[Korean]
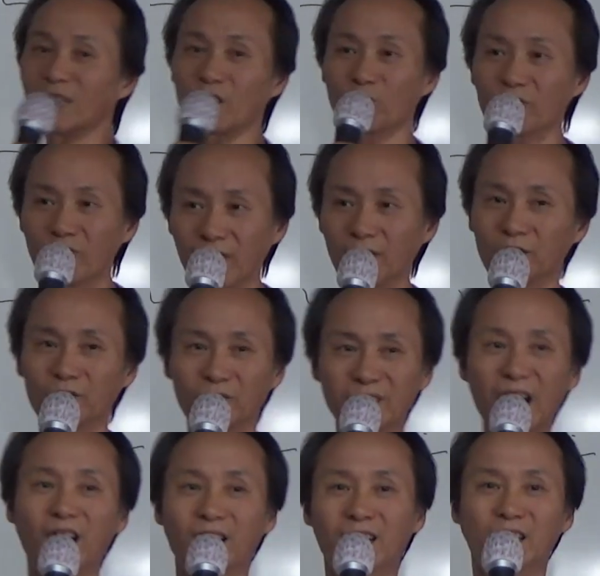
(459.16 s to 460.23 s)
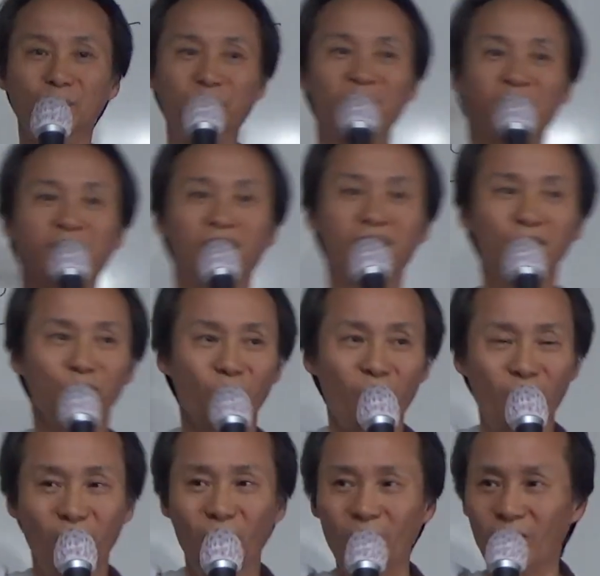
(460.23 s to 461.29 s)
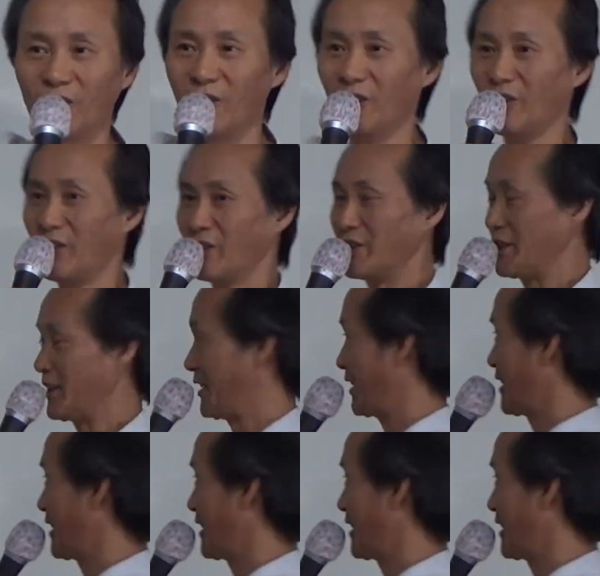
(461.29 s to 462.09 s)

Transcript: 나눈 거예요. 양, 음양 태극으로. 예.